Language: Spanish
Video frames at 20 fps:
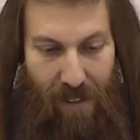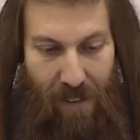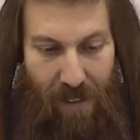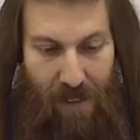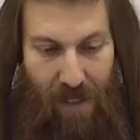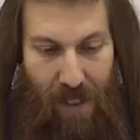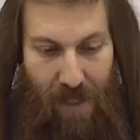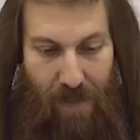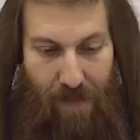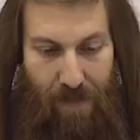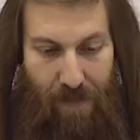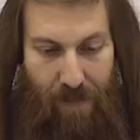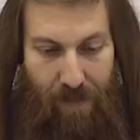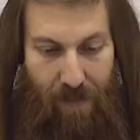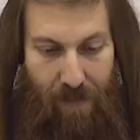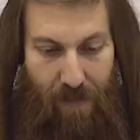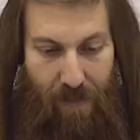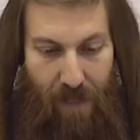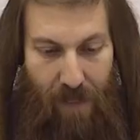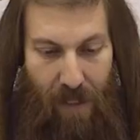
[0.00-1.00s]
¿Sí?
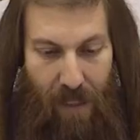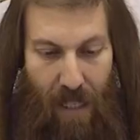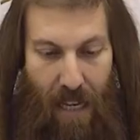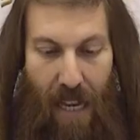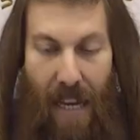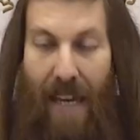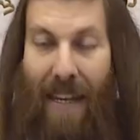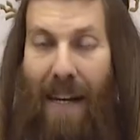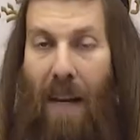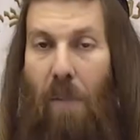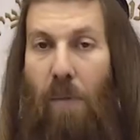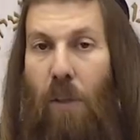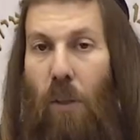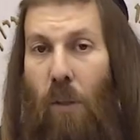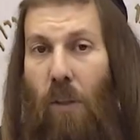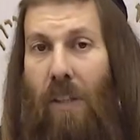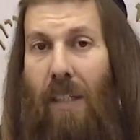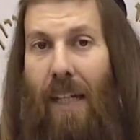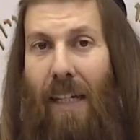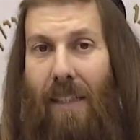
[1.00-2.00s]
Y
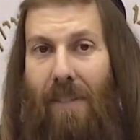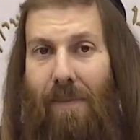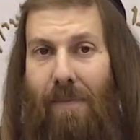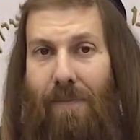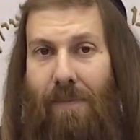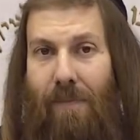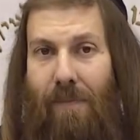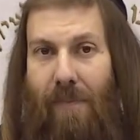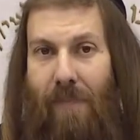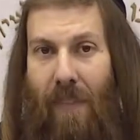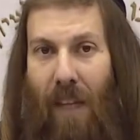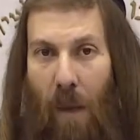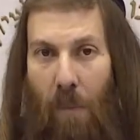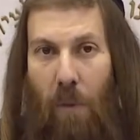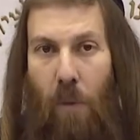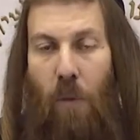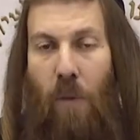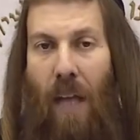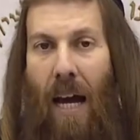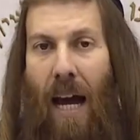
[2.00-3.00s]
Rabiuden,
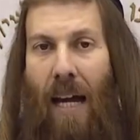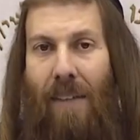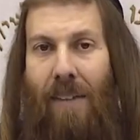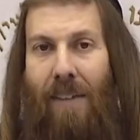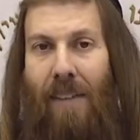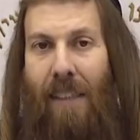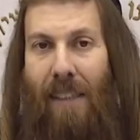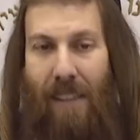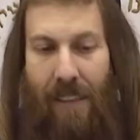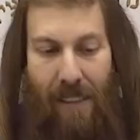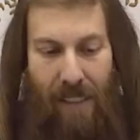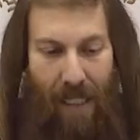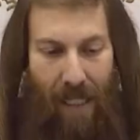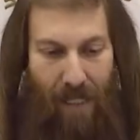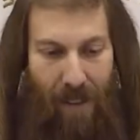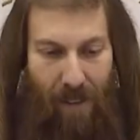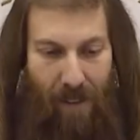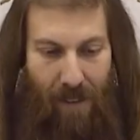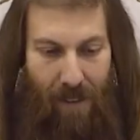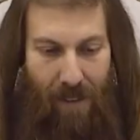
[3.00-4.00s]
Rabiudan
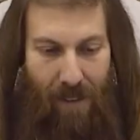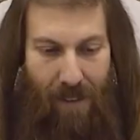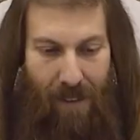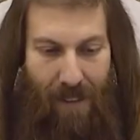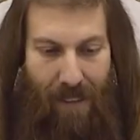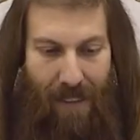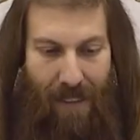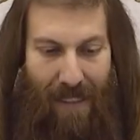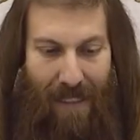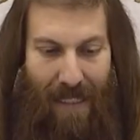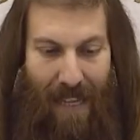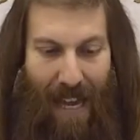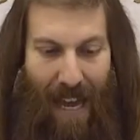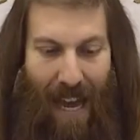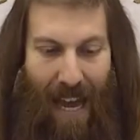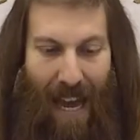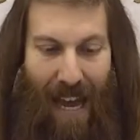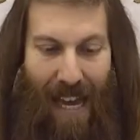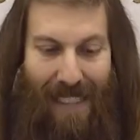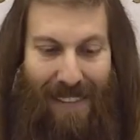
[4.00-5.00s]
dice,
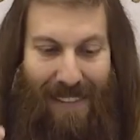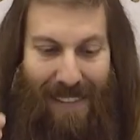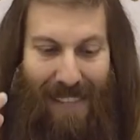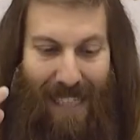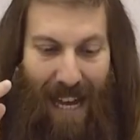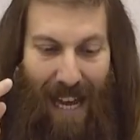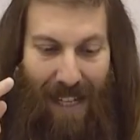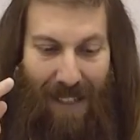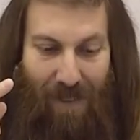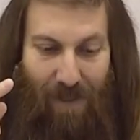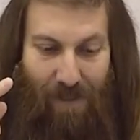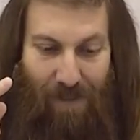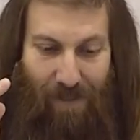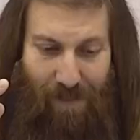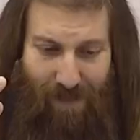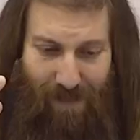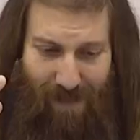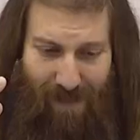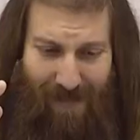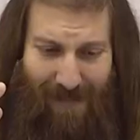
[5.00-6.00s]
hasta
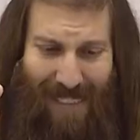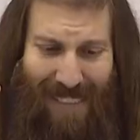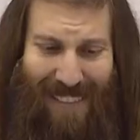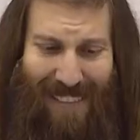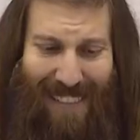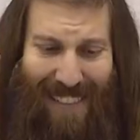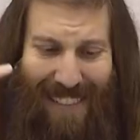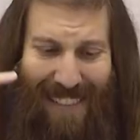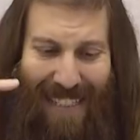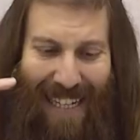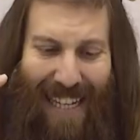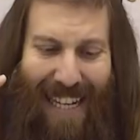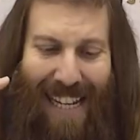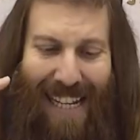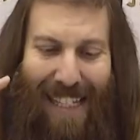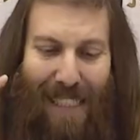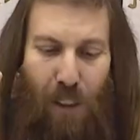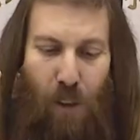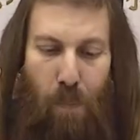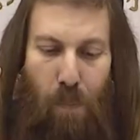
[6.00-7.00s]
ni siquiera
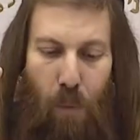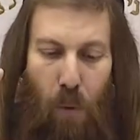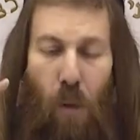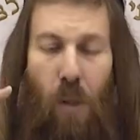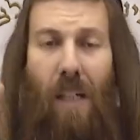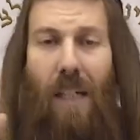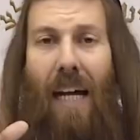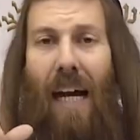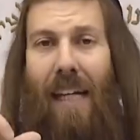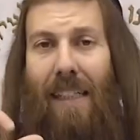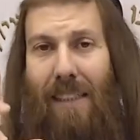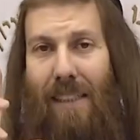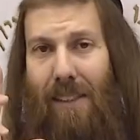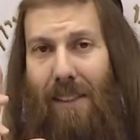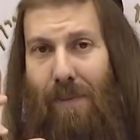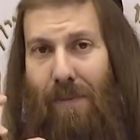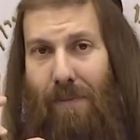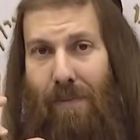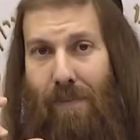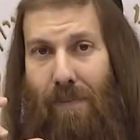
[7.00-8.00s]
las pulgas,
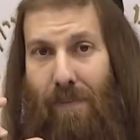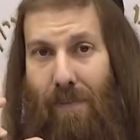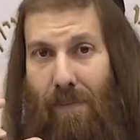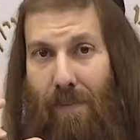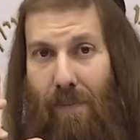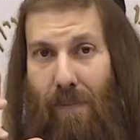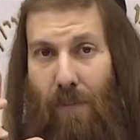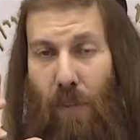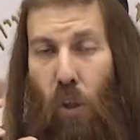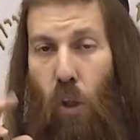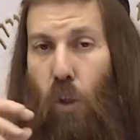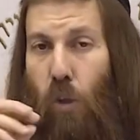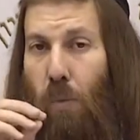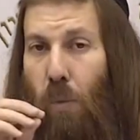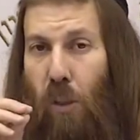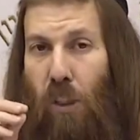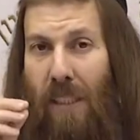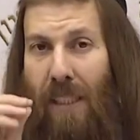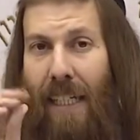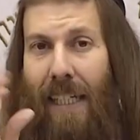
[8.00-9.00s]
los
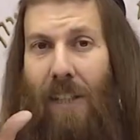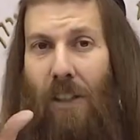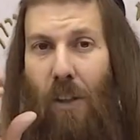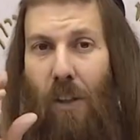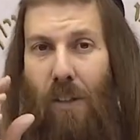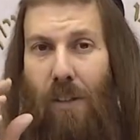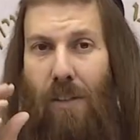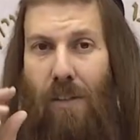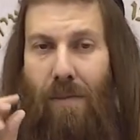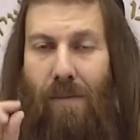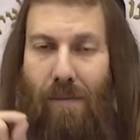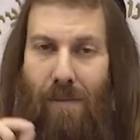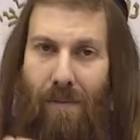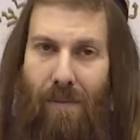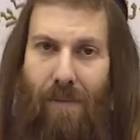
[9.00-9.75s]
mosquitos,